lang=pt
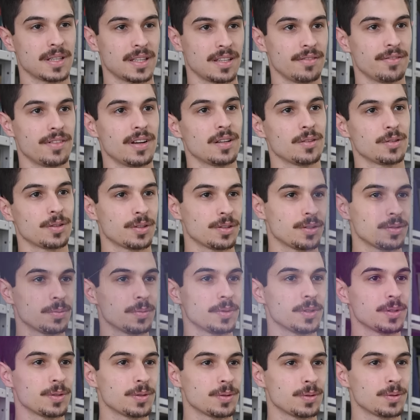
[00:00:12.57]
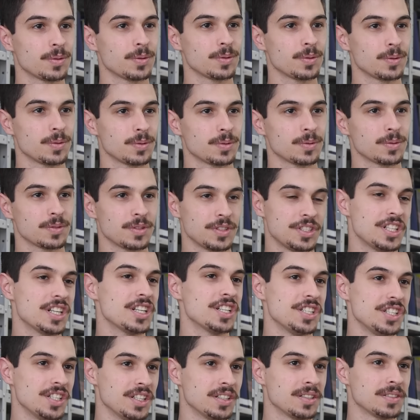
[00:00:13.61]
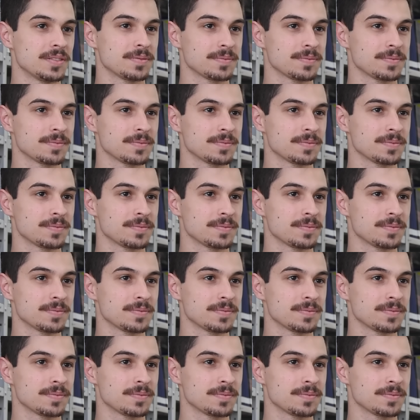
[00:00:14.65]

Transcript: ter valor no meu dia a dia.